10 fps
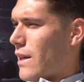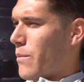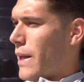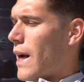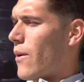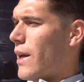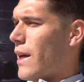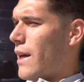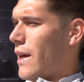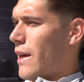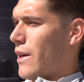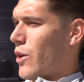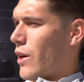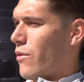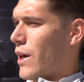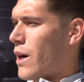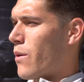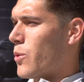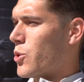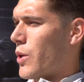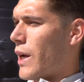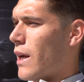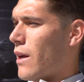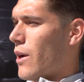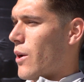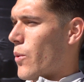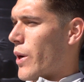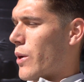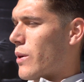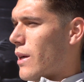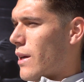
admirable, eh, nos reflejamos mucho en él y bueno,